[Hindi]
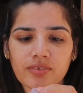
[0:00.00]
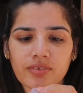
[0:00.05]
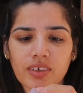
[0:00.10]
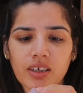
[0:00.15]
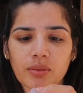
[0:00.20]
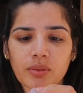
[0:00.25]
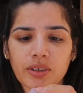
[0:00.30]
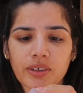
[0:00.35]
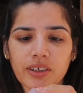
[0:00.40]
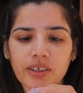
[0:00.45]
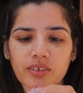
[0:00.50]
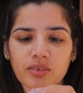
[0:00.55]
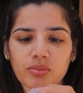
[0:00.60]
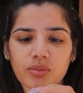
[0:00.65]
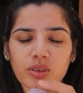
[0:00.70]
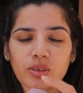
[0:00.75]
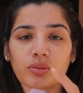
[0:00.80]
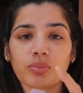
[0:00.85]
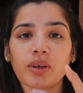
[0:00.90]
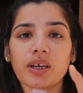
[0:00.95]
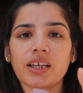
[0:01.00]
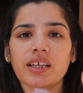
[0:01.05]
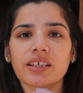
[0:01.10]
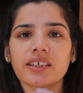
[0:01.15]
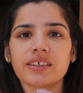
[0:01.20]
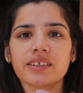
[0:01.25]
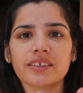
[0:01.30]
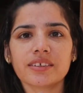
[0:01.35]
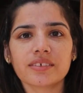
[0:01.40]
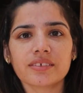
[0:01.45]
वाह बेटा तुमने तो पहले
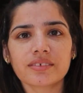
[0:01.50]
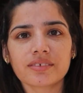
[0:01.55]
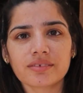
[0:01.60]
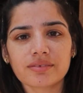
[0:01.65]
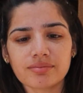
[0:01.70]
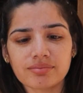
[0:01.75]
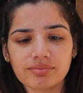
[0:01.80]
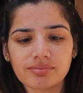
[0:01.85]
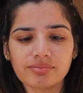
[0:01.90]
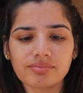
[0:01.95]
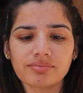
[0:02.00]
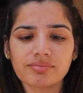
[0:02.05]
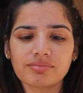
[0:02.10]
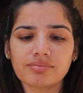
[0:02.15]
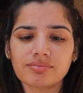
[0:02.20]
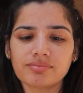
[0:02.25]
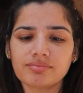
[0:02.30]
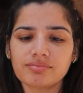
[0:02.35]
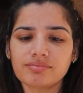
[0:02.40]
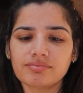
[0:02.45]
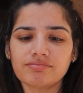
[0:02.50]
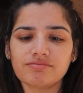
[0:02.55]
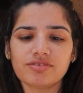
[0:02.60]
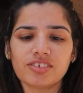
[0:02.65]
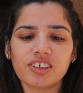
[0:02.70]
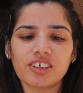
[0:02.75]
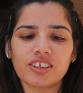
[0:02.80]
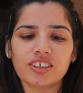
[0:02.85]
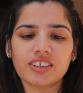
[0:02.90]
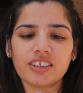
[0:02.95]
ही
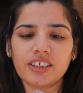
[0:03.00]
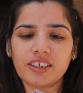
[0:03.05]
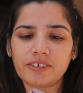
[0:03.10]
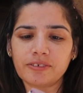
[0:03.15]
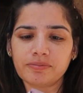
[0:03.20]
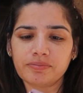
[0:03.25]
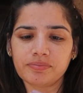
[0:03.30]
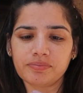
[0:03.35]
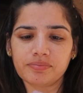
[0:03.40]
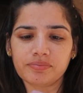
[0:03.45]
वो कर दिया